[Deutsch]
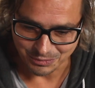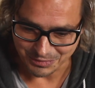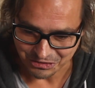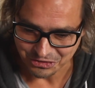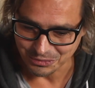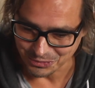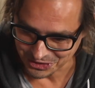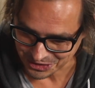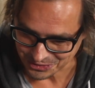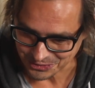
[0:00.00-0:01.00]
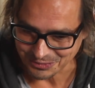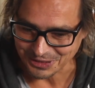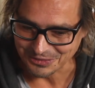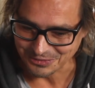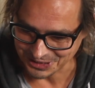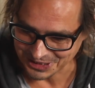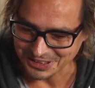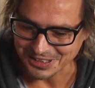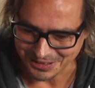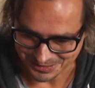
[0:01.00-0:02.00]
um Menschen und Musik zu kümmern. Finde ich
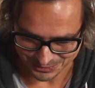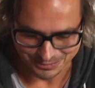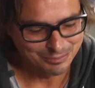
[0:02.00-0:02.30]
ganz geil so.